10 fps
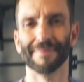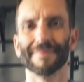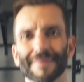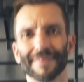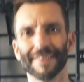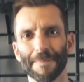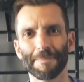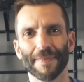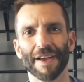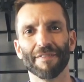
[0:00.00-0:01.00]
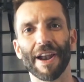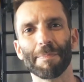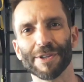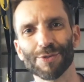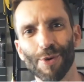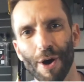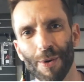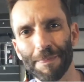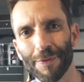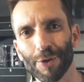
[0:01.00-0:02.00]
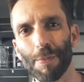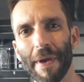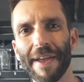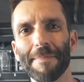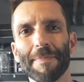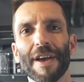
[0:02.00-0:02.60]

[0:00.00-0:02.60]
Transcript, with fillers: up. Fala pessoal, tudo bem?